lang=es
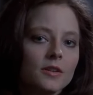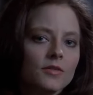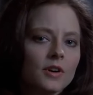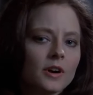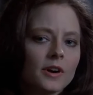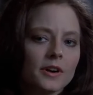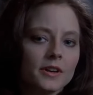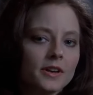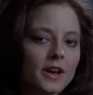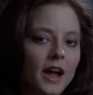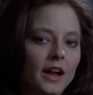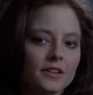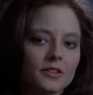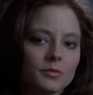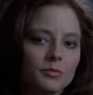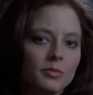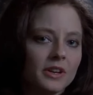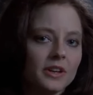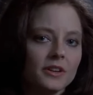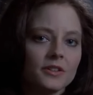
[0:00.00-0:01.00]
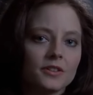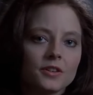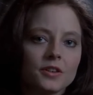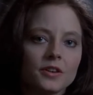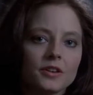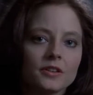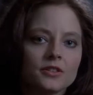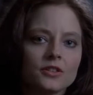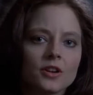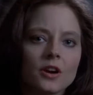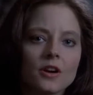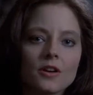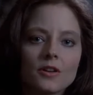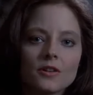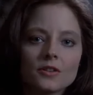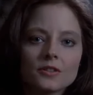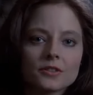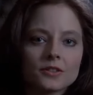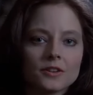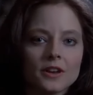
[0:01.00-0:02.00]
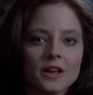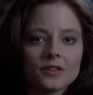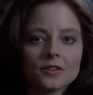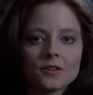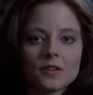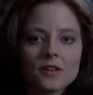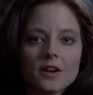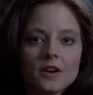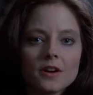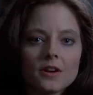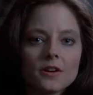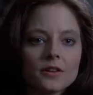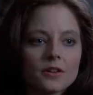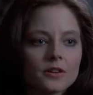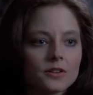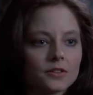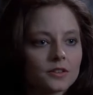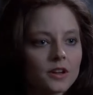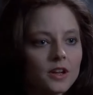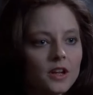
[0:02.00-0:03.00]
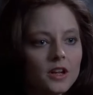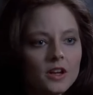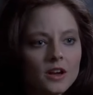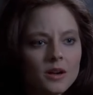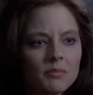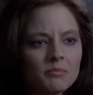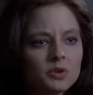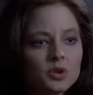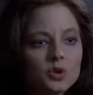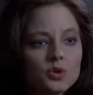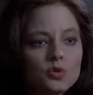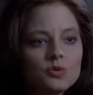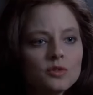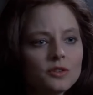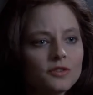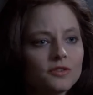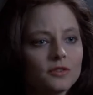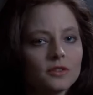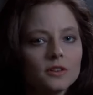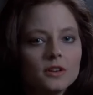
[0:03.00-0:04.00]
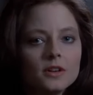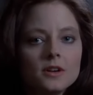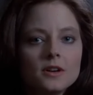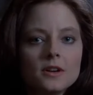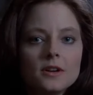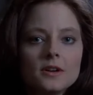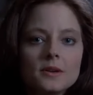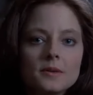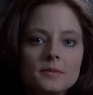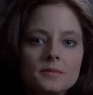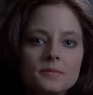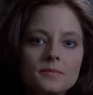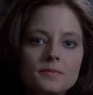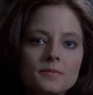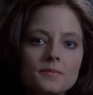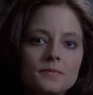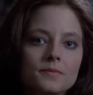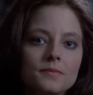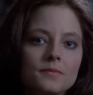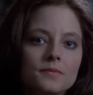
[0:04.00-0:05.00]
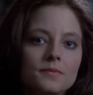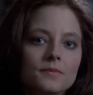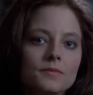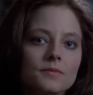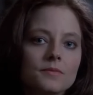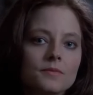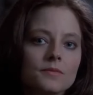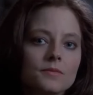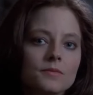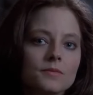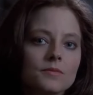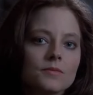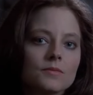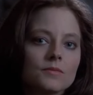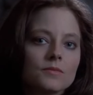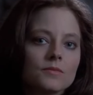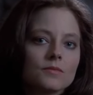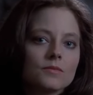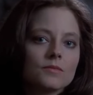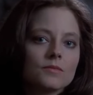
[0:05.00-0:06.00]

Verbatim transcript: Hay una linda playa, la golondrina anida ahí, hay hermosas... Mm.